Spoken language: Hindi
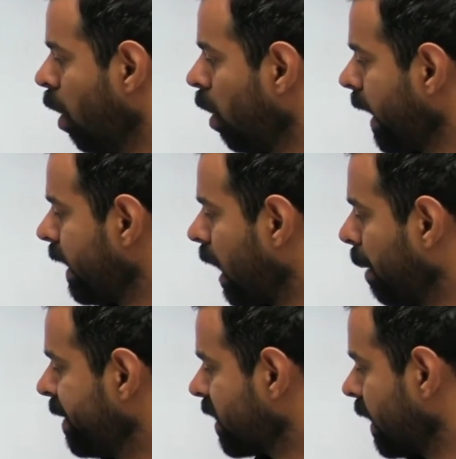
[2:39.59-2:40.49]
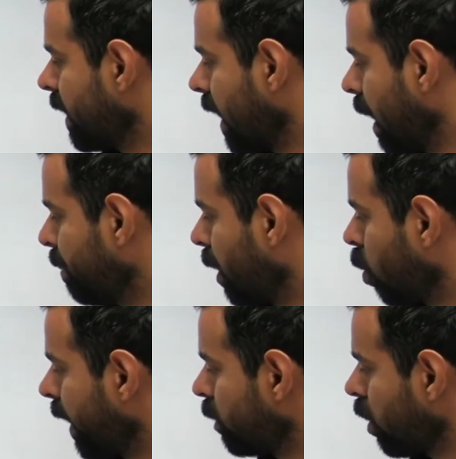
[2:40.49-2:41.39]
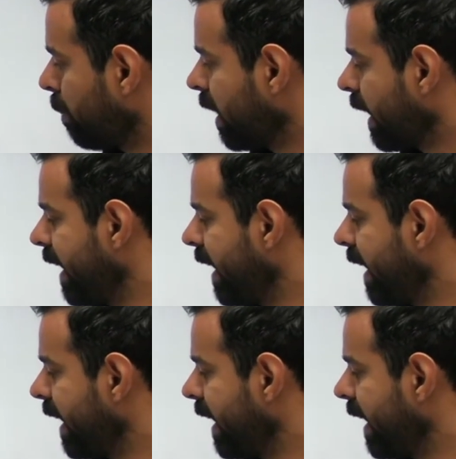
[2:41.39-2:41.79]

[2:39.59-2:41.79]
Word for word: ऑल राइट right, अब इसके अंदर अगर आप देखोगे तो हमने